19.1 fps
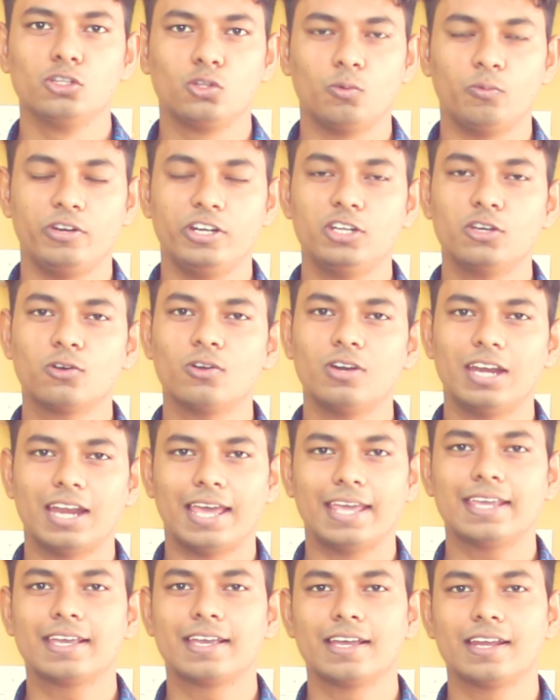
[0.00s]
तो वीडियो को
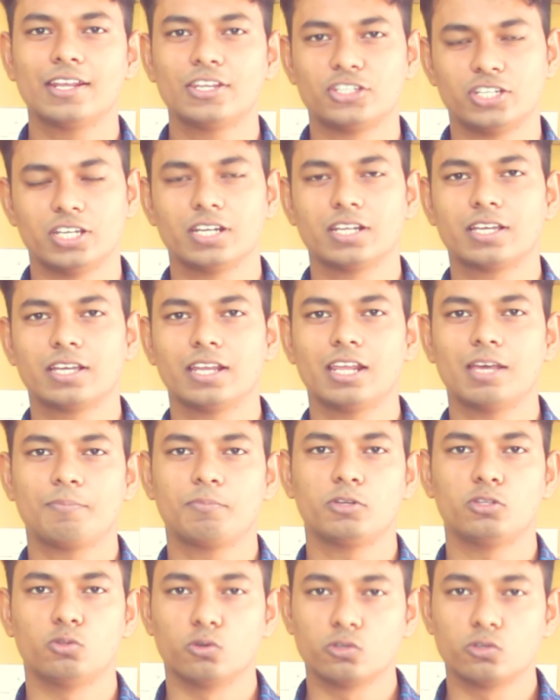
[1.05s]
लाइक करें शेयर करें अपने